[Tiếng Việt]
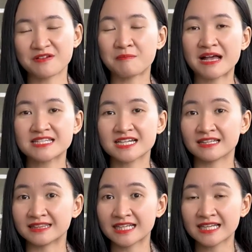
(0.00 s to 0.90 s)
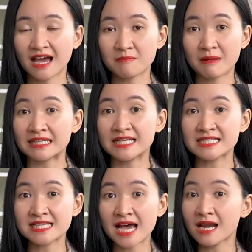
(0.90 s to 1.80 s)
và bạn chỉ cần tĩnh lặng bạn
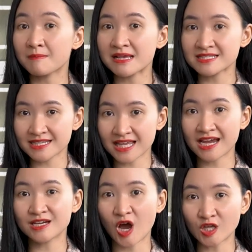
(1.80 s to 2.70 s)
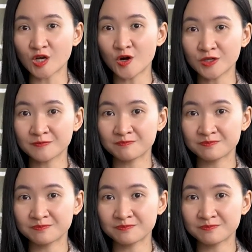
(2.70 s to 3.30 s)
nhìn ra là bạn sẽ thấy nó thôi